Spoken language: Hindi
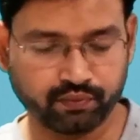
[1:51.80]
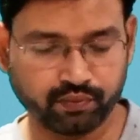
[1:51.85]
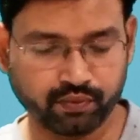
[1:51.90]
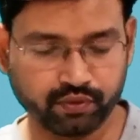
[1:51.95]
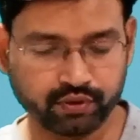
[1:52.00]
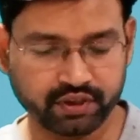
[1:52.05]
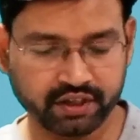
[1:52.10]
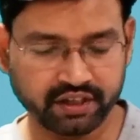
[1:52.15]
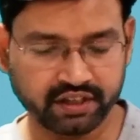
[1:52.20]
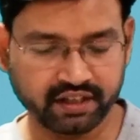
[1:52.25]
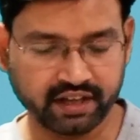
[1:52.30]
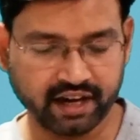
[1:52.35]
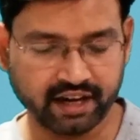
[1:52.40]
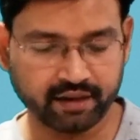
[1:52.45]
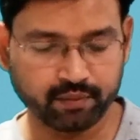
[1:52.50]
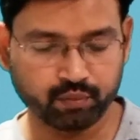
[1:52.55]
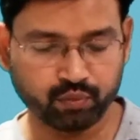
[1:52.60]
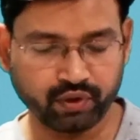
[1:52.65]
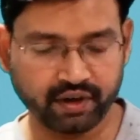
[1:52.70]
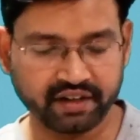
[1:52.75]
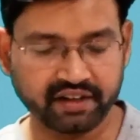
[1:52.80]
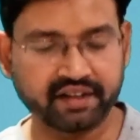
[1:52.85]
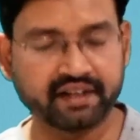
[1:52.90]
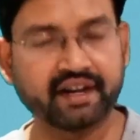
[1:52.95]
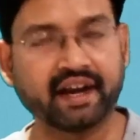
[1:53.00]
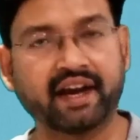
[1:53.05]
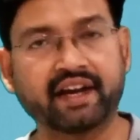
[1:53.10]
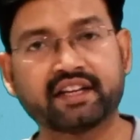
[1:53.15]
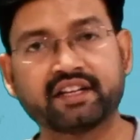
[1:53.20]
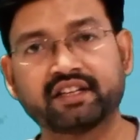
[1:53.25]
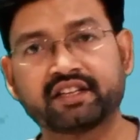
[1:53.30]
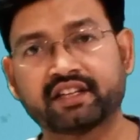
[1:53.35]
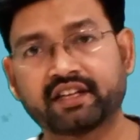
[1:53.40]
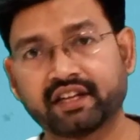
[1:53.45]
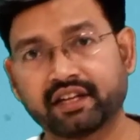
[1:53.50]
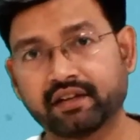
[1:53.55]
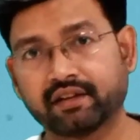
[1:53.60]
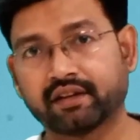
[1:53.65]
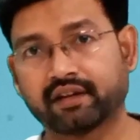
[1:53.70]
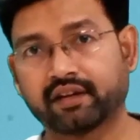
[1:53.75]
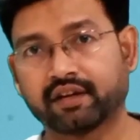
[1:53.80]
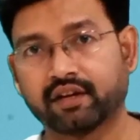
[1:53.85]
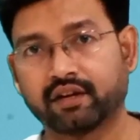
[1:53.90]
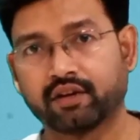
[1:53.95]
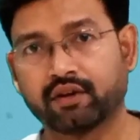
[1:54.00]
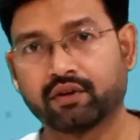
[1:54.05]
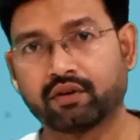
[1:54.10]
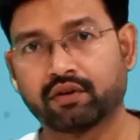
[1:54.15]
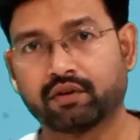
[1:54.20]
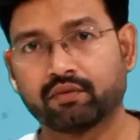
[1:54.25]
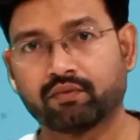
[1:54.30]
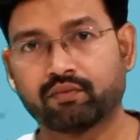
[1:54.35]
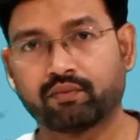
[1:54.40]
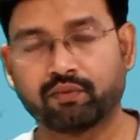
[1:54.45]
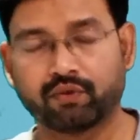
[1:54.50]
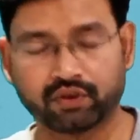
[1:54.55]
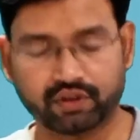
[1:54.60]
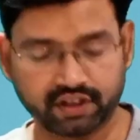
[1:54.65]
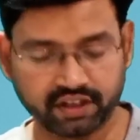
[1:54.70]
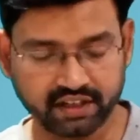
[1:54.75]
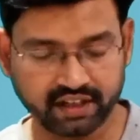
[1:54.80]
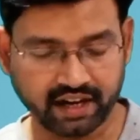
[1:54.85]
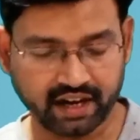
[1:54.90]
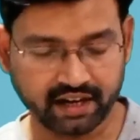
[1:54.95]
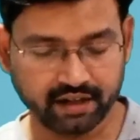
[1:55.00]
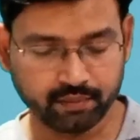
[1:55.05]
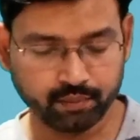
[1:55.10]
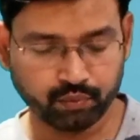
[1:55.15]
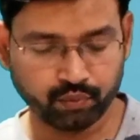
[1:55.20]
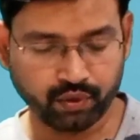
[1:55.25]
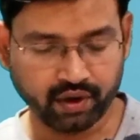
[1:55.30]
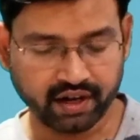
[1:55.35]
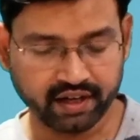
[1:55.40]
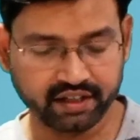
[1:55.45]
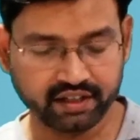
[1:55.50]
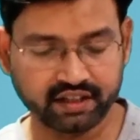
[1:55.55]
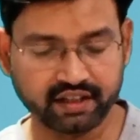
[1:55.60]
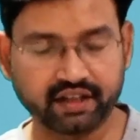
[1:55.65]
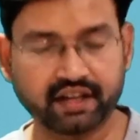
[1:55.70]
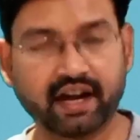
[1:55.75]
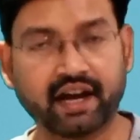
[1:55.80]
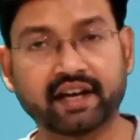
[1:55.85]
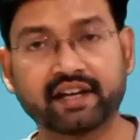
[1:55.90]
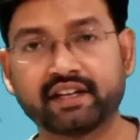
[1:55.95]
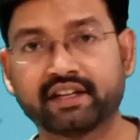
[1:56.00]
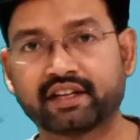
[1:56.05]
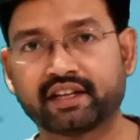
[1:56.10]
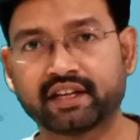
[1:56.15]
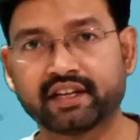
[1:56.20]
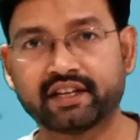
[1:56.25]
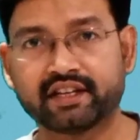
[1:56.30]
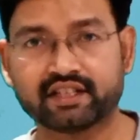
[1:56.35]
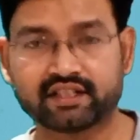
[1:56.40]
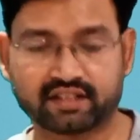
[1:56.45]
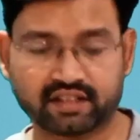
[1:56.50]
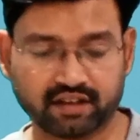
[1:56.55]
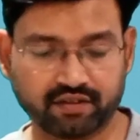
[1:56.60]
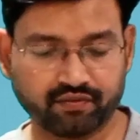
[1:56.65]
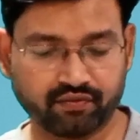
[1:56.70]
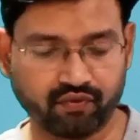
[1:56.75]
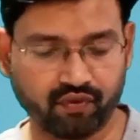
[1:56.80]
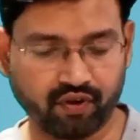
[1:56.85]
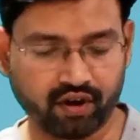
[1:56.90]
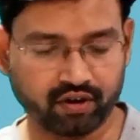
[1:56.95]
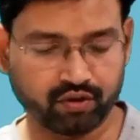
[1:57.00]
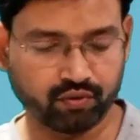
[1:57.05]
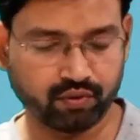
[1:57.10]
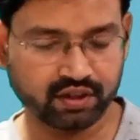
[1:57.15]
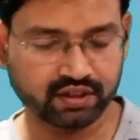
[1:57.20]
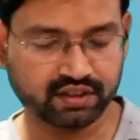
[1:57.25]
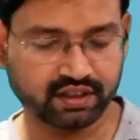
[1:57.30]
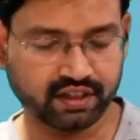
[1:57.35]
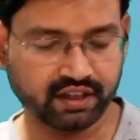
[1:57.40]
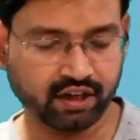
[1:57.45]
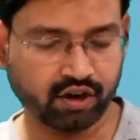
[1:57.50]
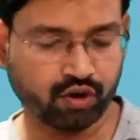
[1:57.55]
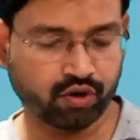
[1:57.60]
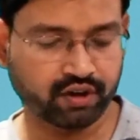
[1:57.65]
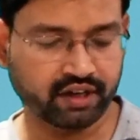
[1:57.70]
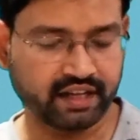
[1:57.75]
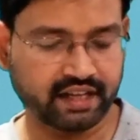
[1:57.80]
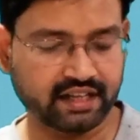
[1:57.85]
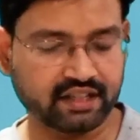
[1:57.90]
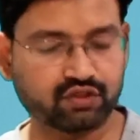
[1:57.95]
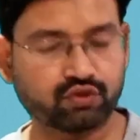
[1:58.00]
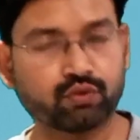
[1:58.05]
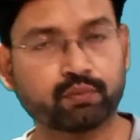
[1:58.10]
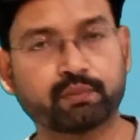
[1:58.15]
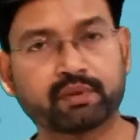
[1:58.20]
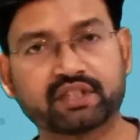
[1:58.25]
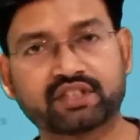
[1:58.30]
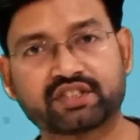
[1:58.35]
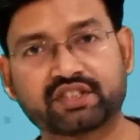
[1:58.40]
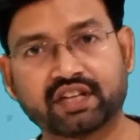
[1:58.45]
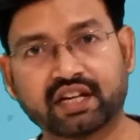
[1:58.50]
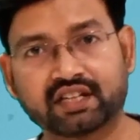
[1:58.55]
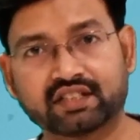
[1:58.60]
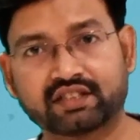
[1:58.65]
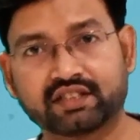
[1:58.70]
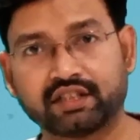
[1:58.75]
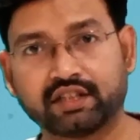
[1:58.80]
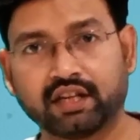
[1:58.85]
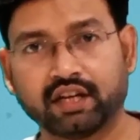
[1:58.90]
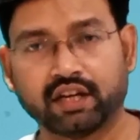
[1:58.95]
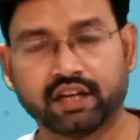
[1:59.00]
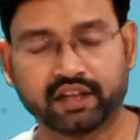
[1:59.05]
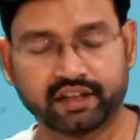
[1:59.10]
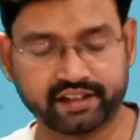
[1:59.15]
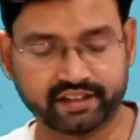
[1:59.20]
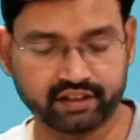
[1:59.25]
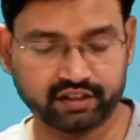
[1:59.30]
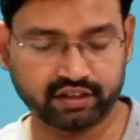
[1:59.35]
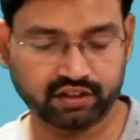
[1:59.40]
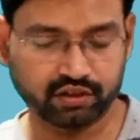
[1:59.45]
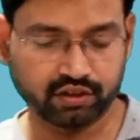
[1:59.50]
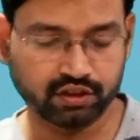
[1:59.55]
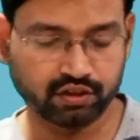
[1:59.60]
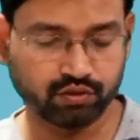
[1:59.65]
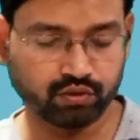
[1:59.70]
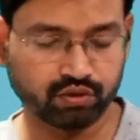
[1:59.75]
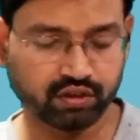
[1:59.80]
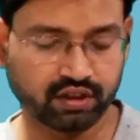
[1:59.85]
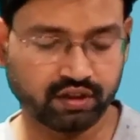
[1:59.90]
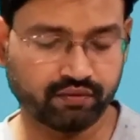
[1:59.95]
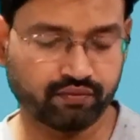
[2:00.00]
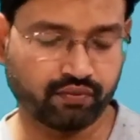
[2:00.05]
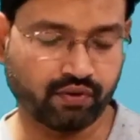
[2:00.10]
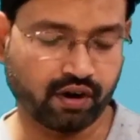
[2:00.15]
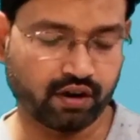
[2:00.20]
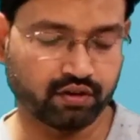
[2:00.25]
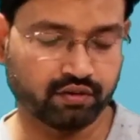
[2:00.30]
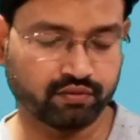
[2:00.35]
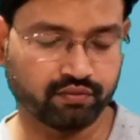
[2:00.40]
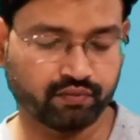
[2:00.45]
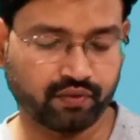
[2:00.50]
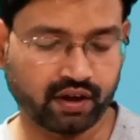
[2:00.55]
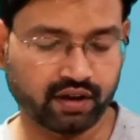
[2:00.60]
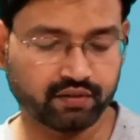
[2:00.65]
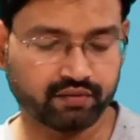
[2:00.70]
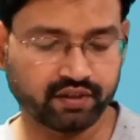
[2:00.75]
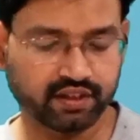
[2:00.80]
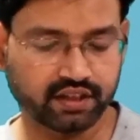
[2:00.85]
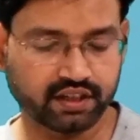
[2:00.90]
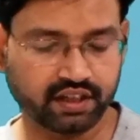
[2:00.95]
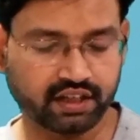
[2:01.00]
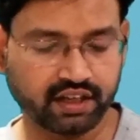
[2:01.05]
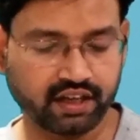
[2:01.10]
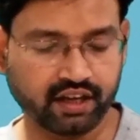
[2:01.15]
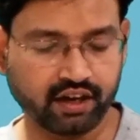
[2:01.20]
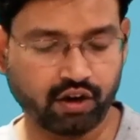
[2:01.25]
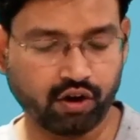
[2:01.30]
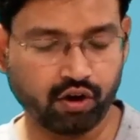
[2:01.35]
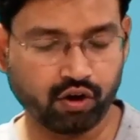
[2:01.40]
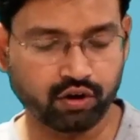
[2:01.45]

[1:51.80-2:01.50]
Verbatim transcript: फोर्टी नाइन पॉइंट नाइन के 49.9 के इसके फॉलोअर्स हैं और एक इस इन्होंने फॉलोइंग की है